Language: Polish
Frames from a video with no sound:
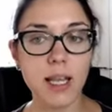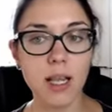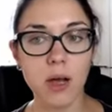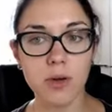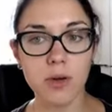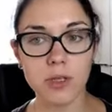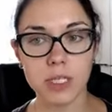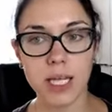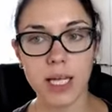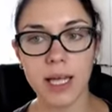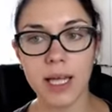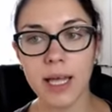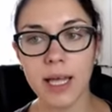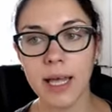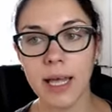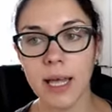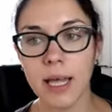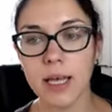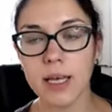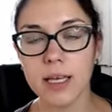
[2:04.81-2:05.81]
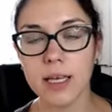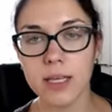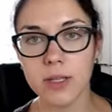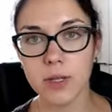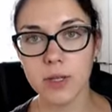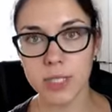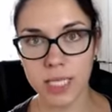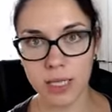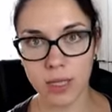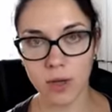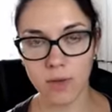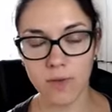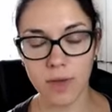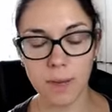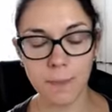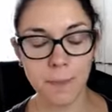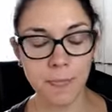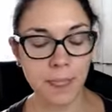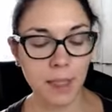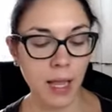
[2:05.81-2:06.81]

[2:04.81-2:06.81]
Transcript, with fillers: ląże e, dosiadowe.